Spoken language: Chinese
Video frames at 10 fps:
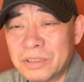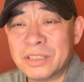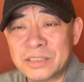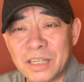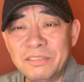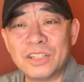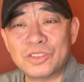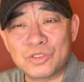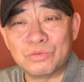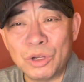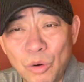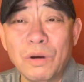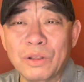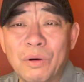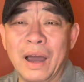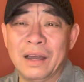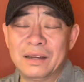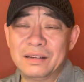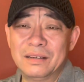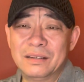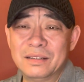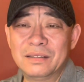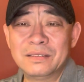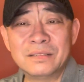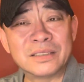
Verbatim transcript: 西成为了主流文化，那